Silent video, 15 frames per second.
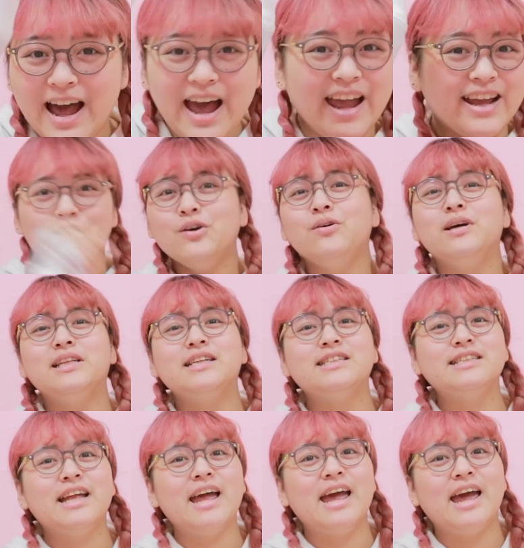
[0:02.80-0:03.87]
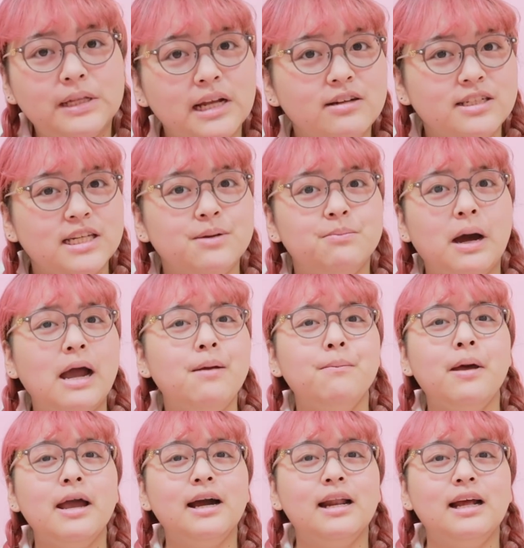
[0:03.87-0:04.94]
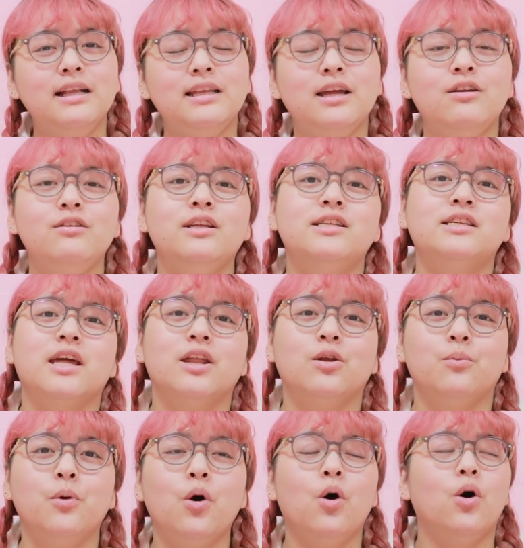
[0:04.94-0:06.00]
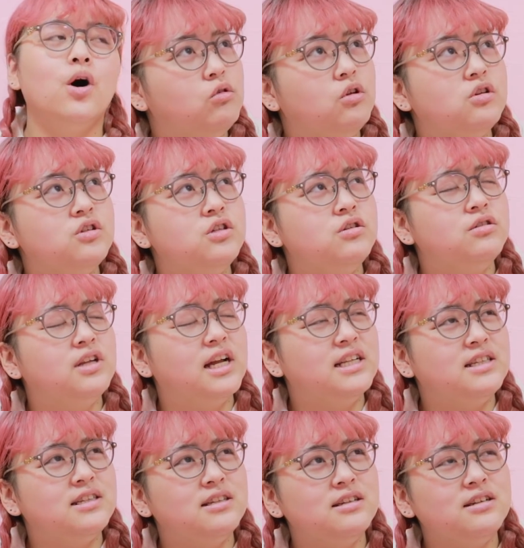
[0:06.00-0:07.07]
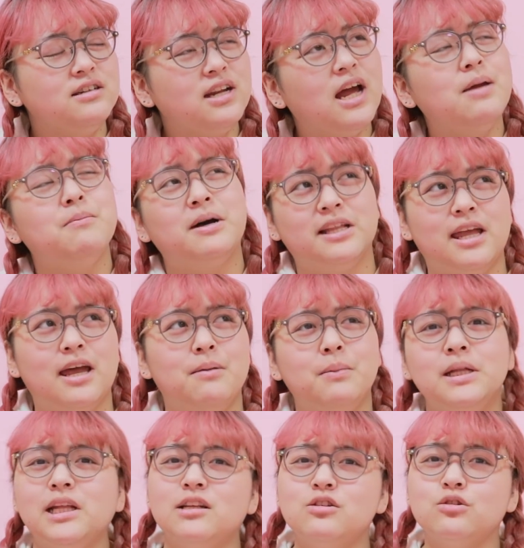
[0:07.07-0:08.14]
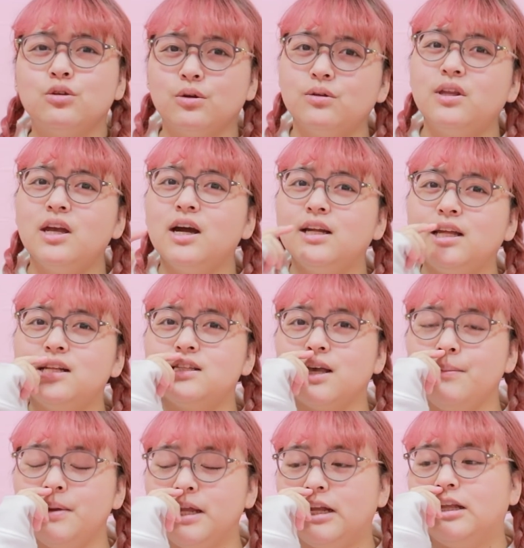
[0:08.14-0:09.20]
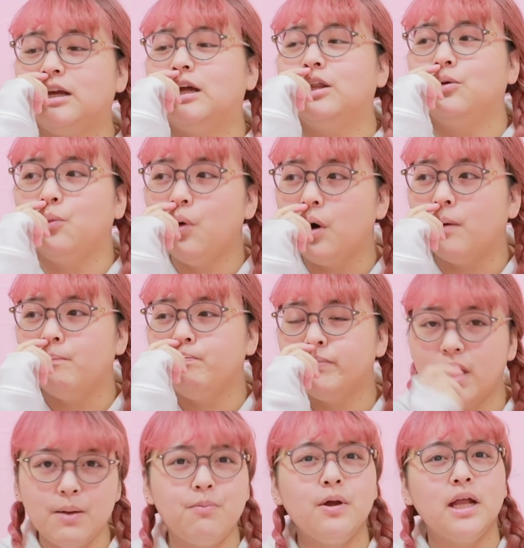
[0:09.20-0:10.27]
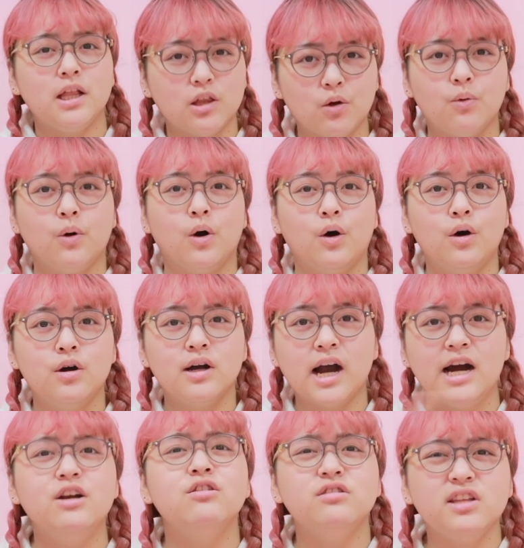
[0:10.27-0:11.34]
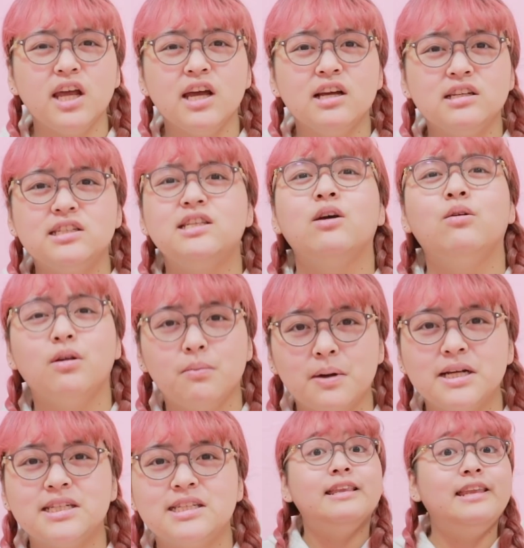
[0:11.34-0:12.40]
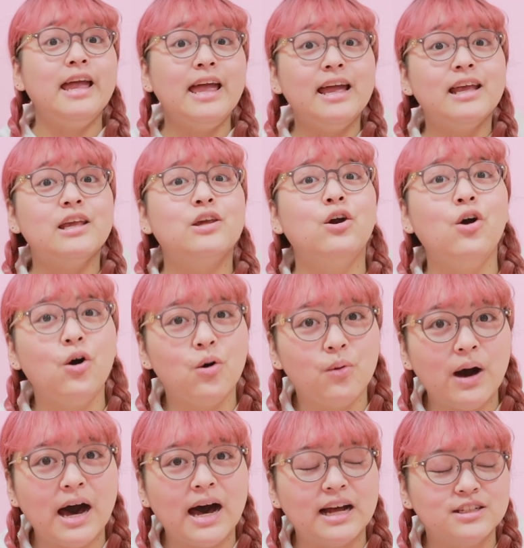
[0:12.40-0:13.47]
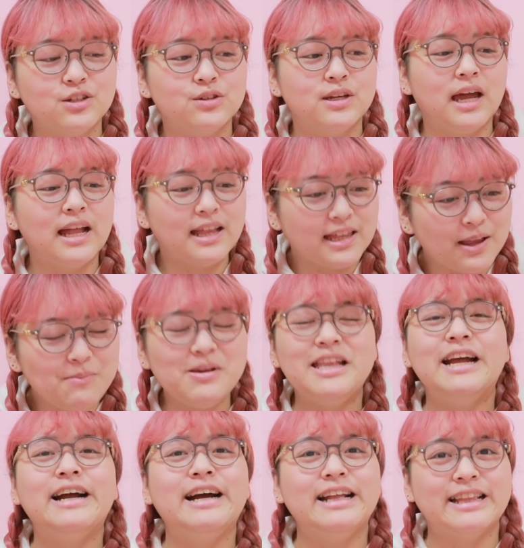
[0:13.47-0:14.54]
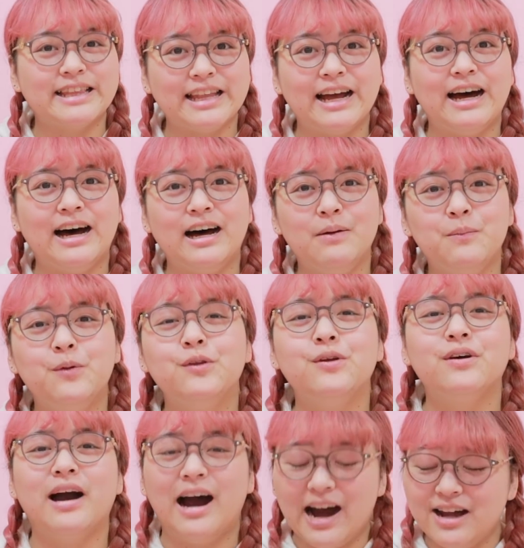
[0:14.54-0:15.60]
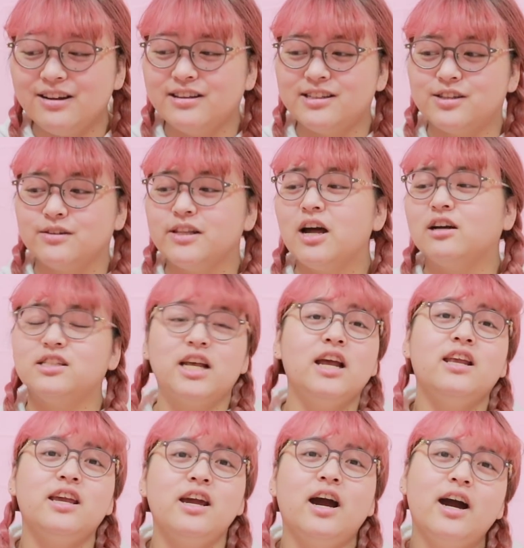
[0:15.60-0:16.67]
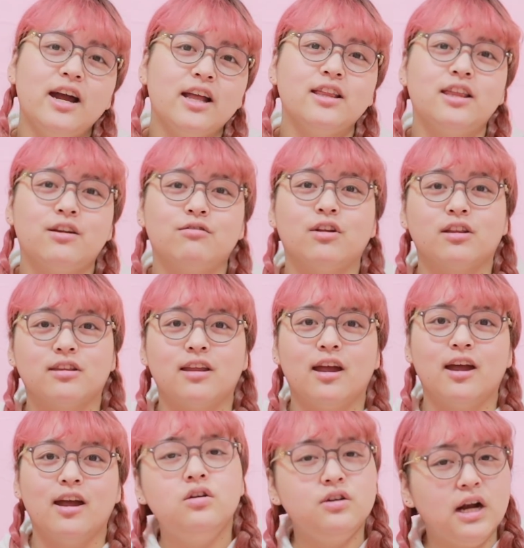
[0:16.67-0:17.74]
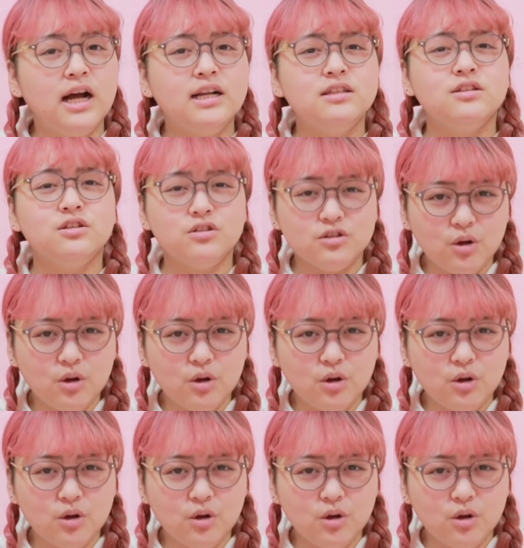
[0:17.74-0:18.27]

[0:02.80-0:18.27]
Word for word: はい、今日はですね、私、前々から言っているんですけれども、今年の夏ぐらいまで、まだちょっと予定がね、つかめないんだけれども、デブエットを軽くね、しております。で、今日はちょっとやってみたかったものがあるんですよ。なんか最近流行ってるんだって、フランス